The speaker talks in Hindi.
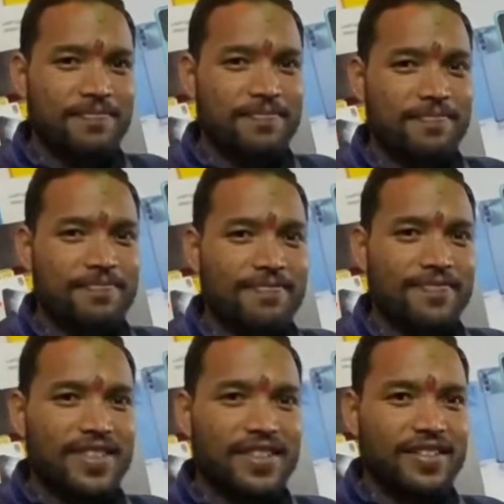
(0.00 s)
दिन
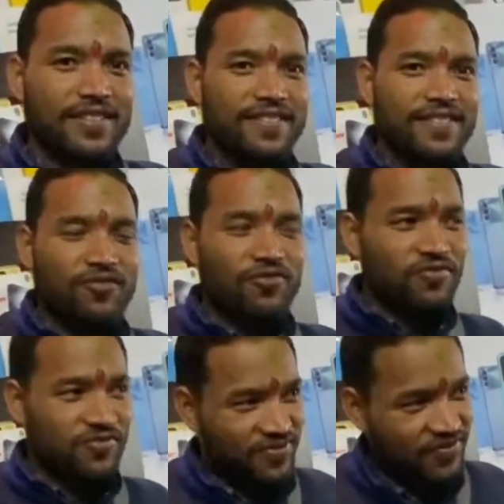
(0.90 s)
आपको तो पता होगा ना मतलब लोकल
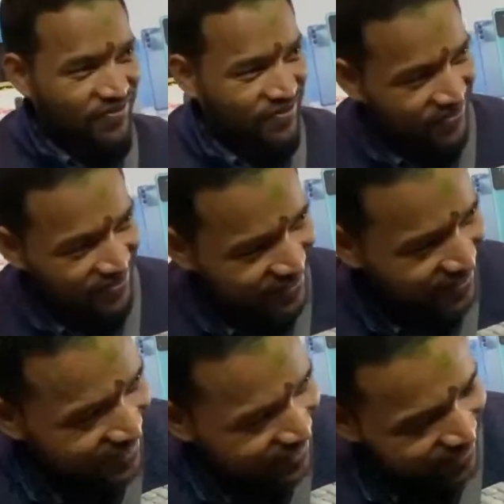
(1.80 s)
आदमी किस पर रंग
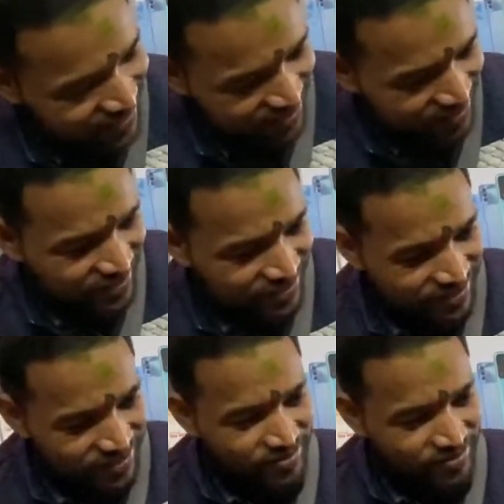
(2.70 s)
लगाना है किस पर लगाना है